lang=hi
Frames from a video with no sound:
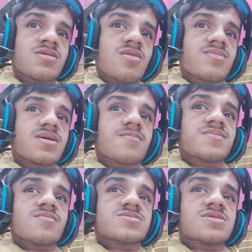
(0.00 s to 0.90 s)
अब मैं यहाँ
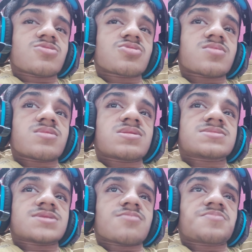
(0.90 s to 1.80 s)
पे बता दूँ कि मेरे
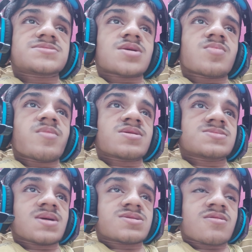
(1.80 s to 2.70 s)
जान पहचान मैंने
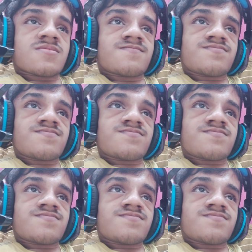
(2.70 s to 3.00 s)
दिया था